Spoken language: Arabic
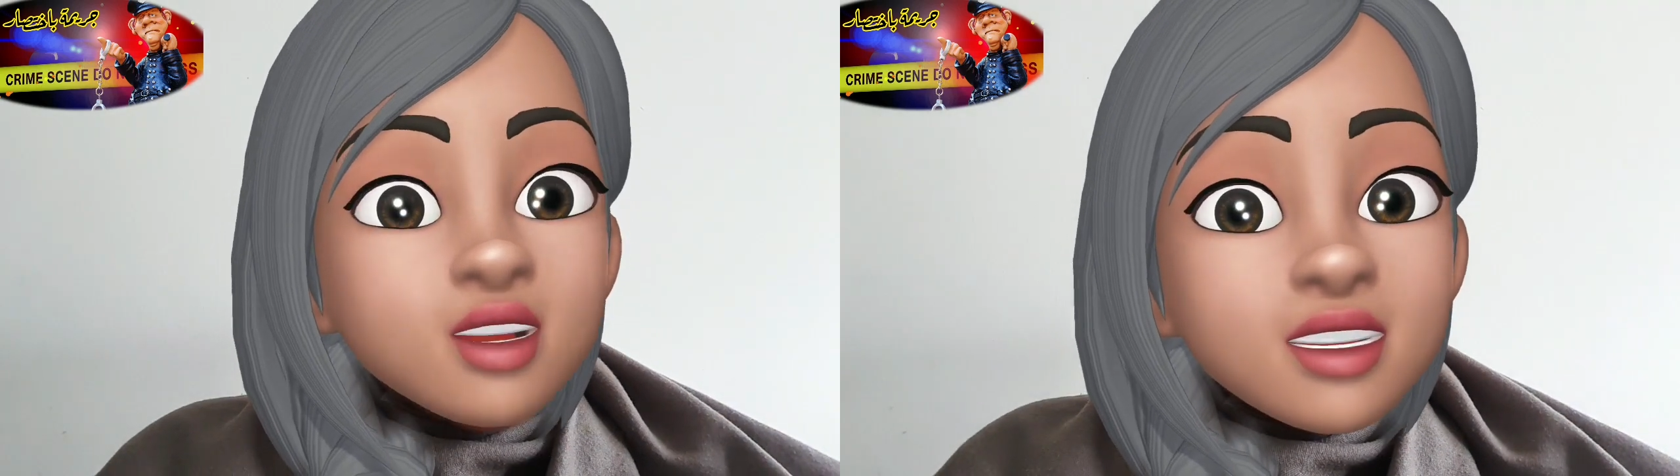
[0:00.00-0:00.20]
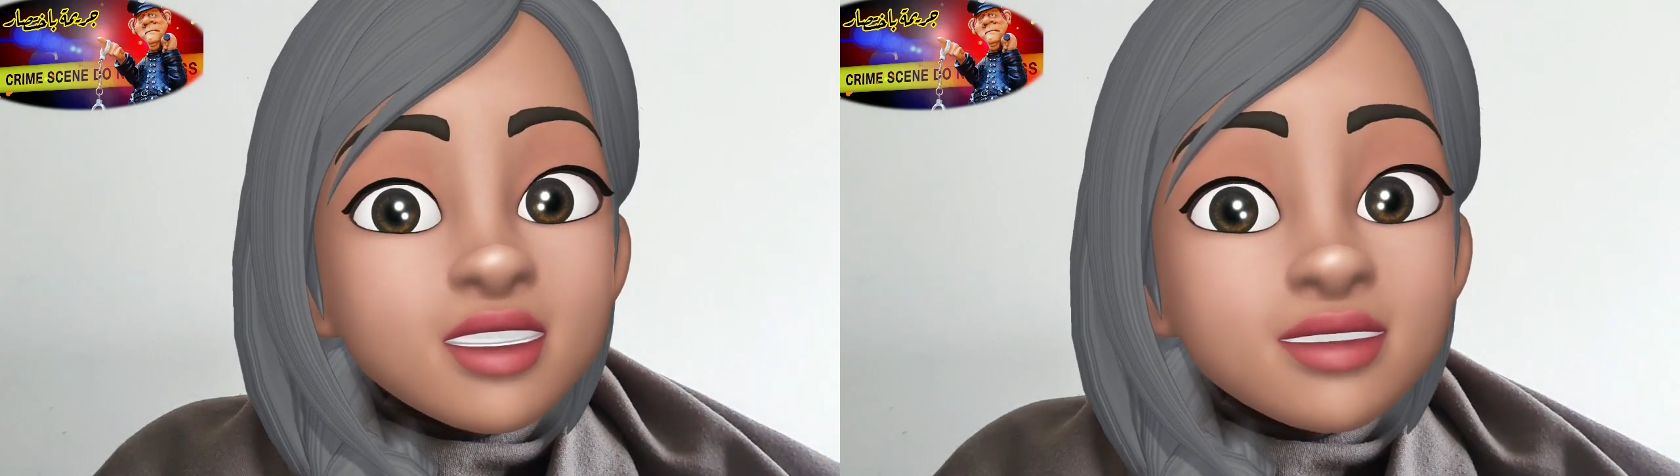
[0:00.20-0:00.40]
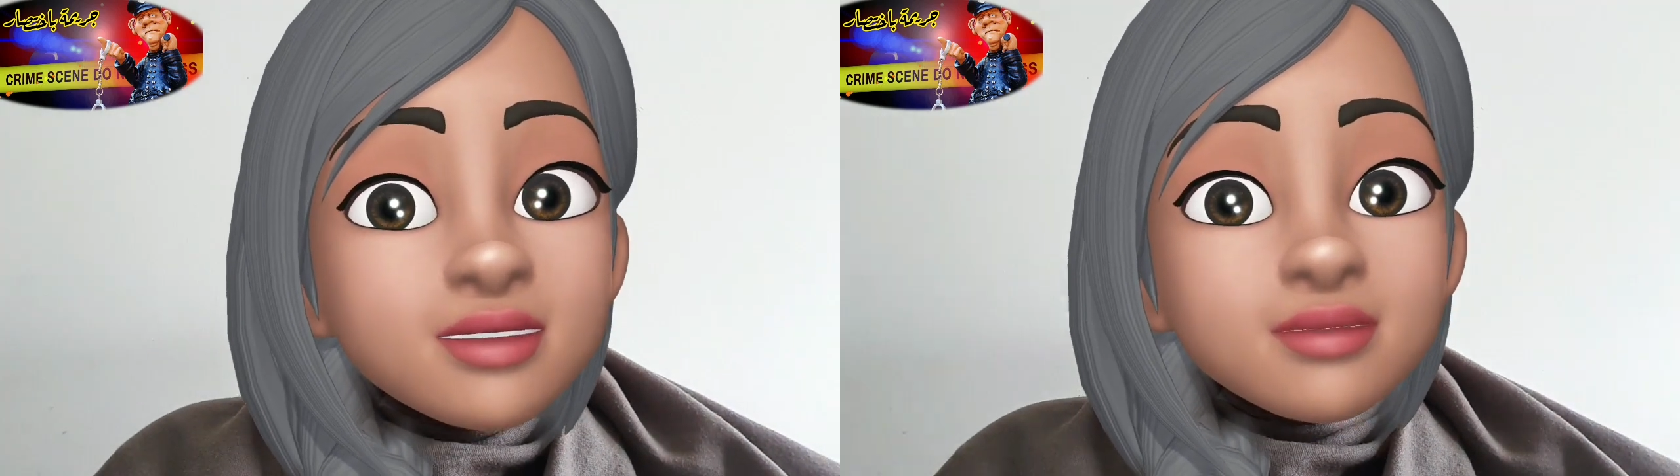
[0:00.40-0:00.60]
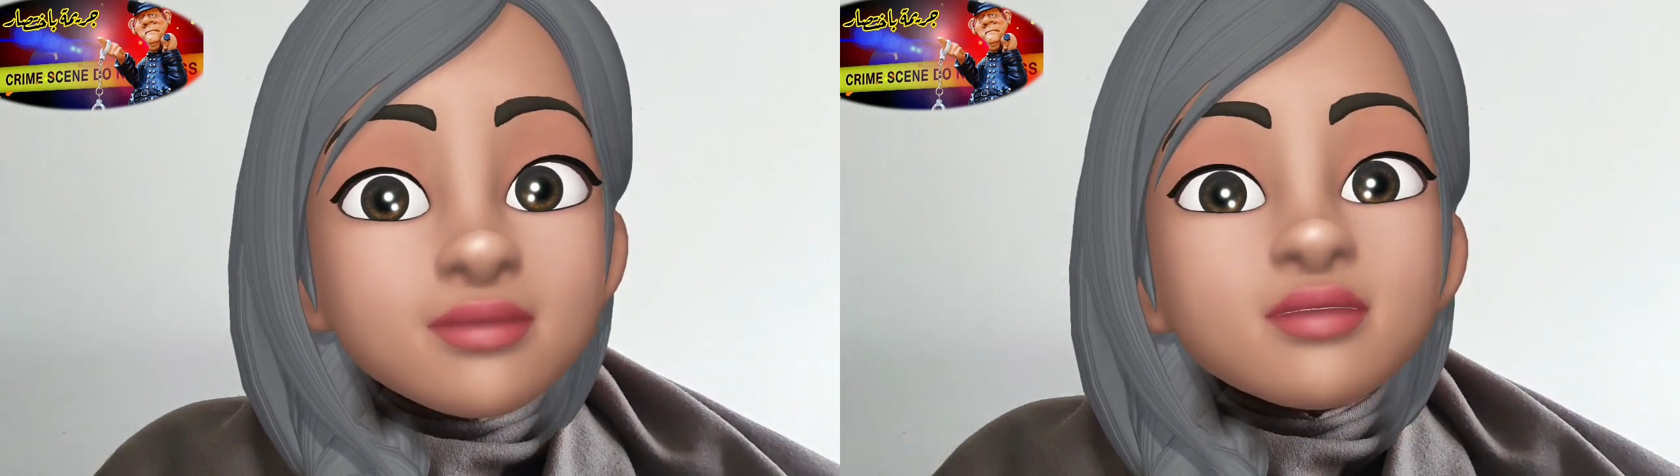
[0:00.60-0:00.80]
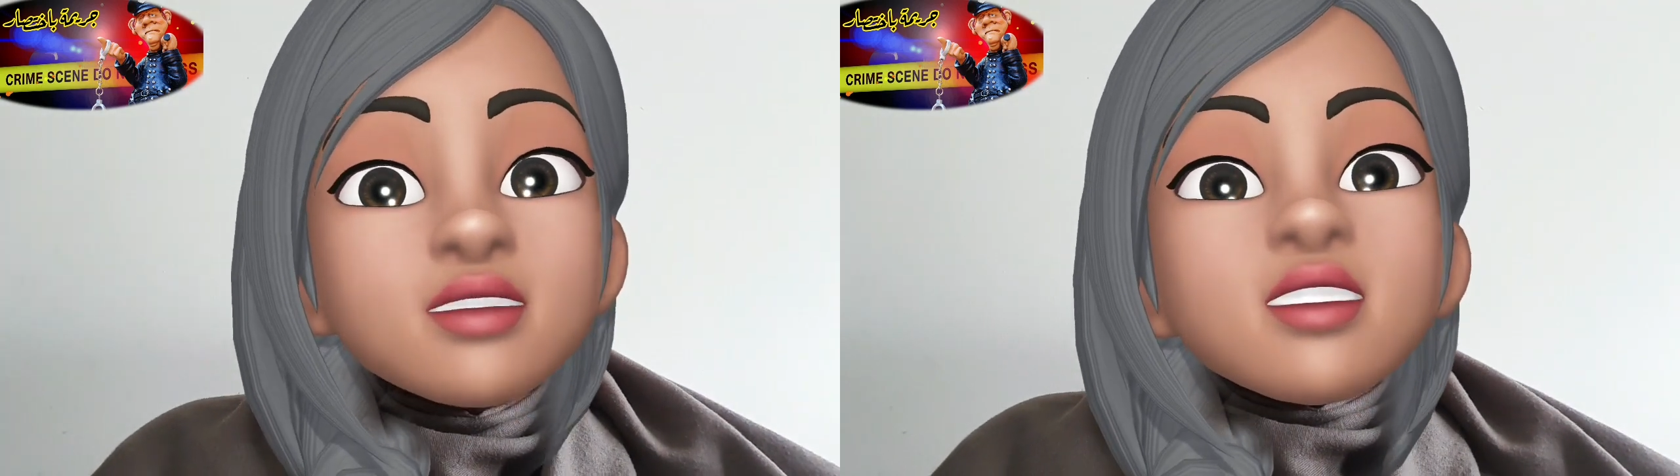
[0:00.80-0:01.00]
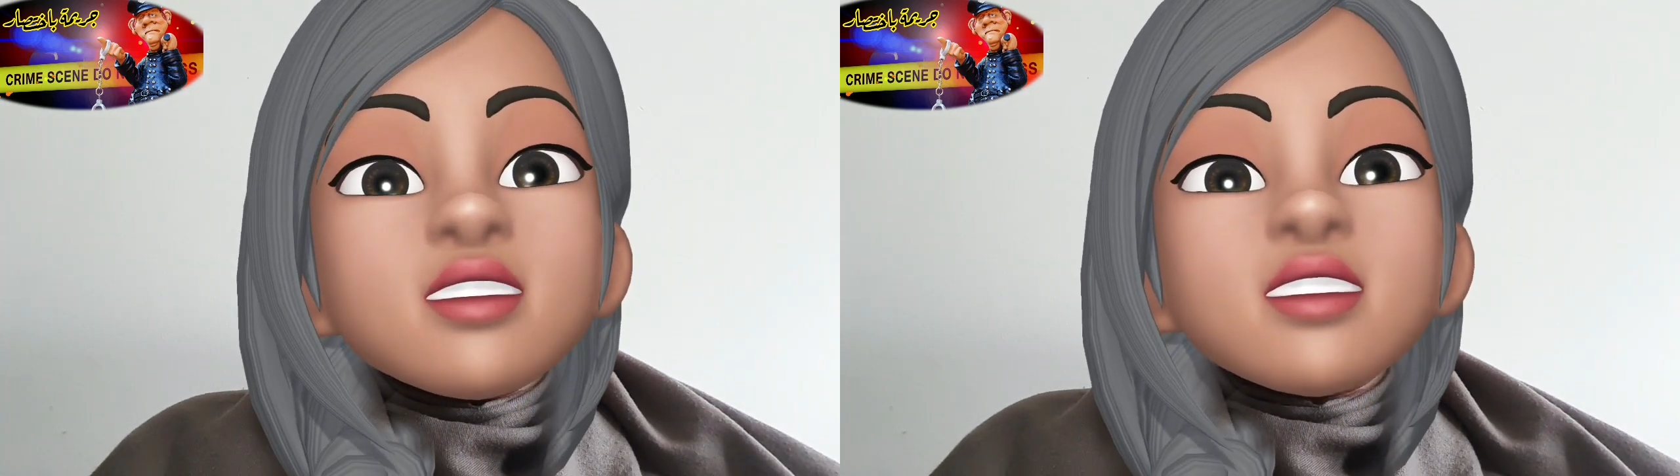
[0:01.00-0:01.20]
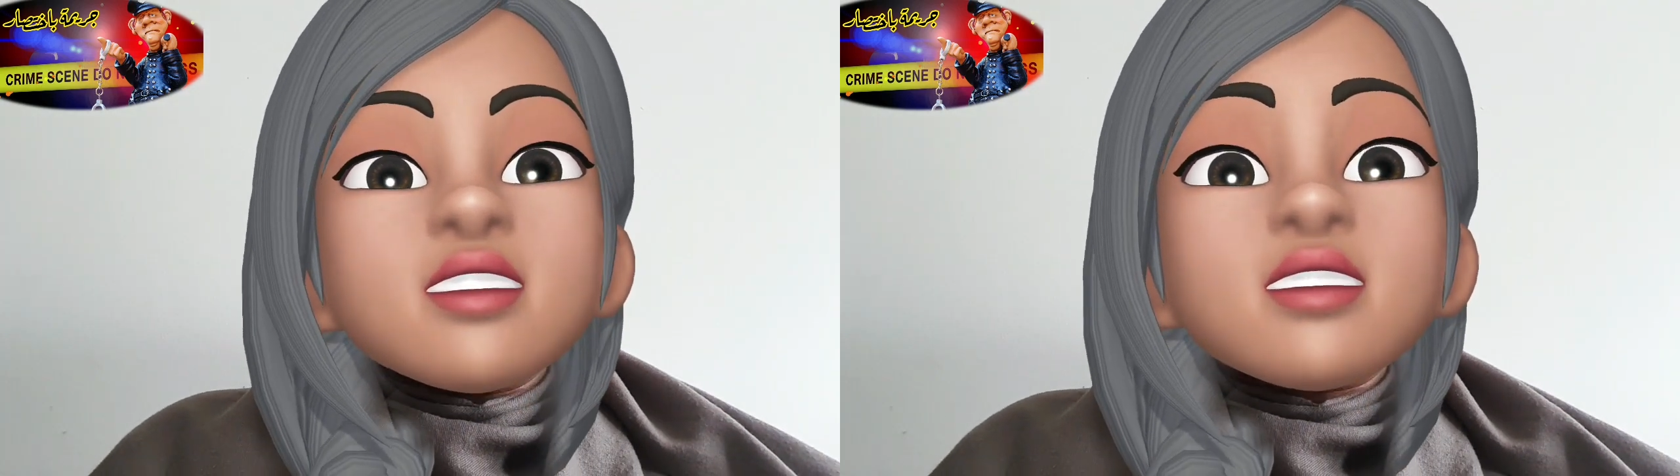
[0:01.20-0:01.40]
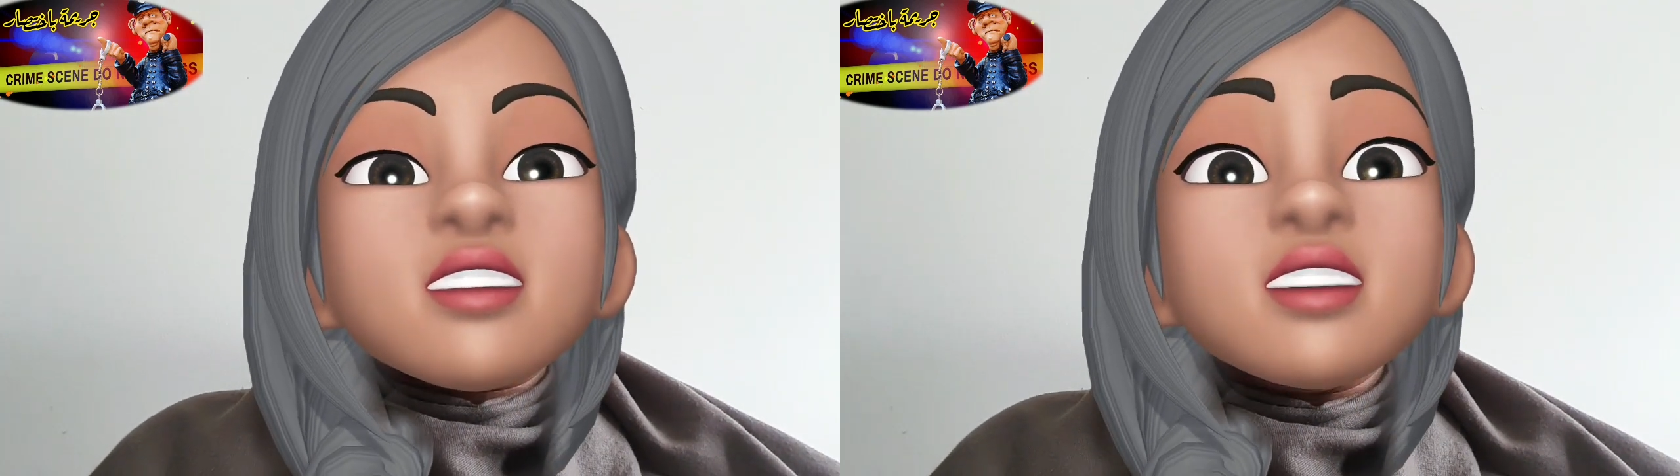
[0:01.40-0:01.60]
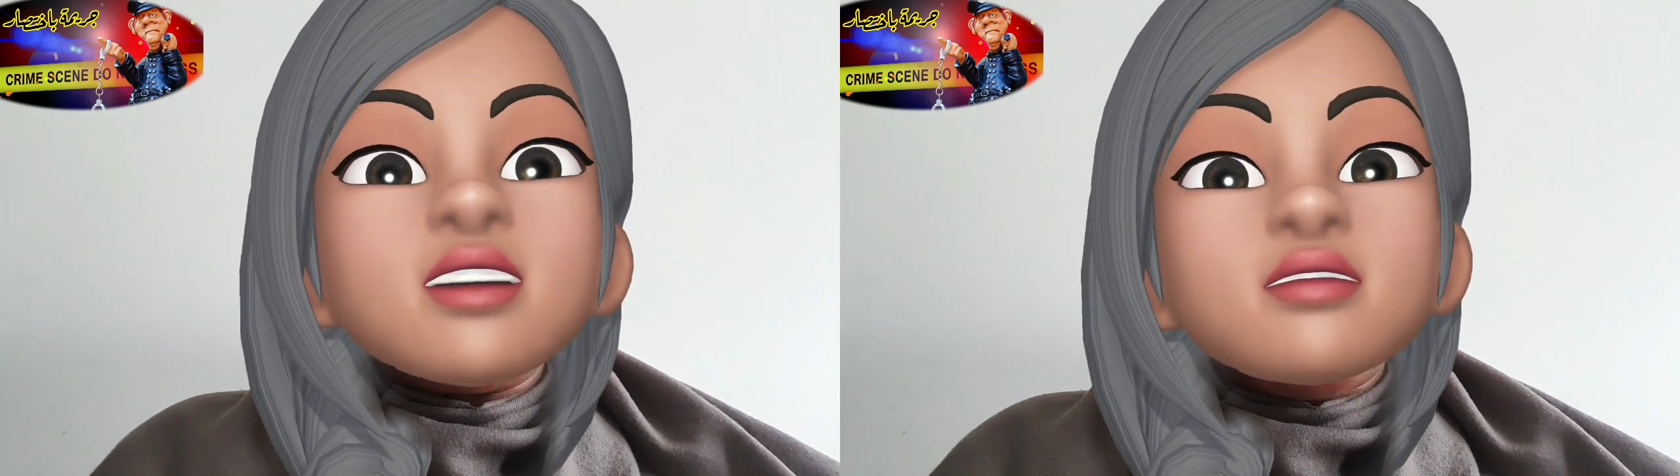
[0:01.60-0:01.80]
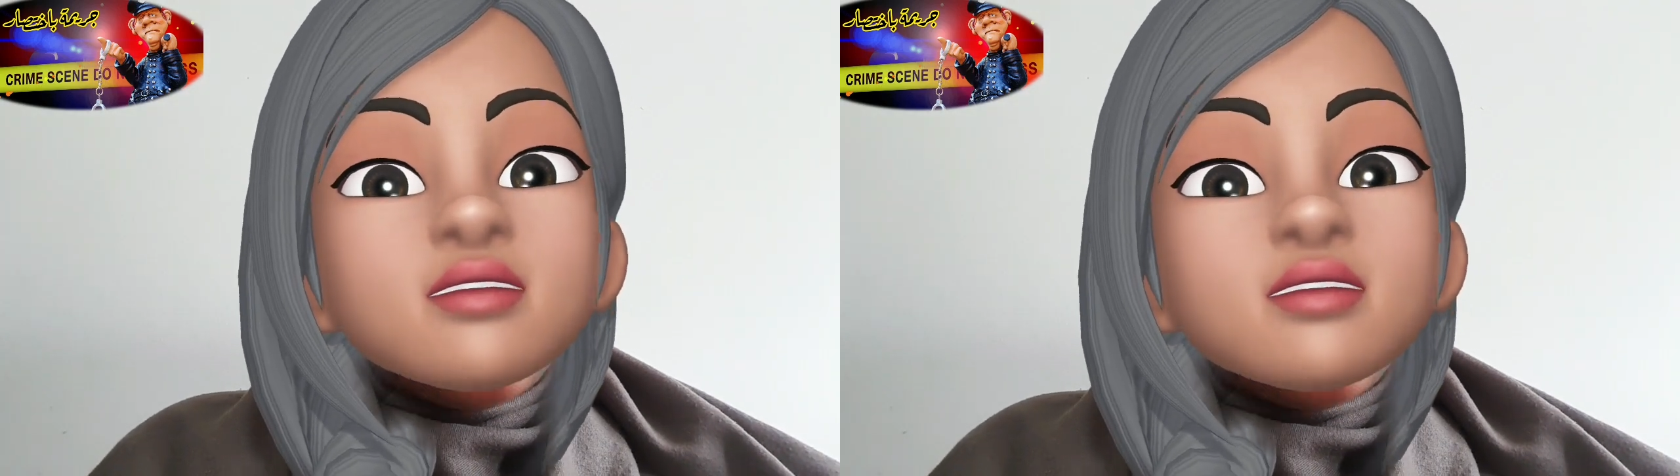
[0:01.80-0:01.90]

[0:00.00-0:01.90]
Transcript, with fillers: الجنسي خرج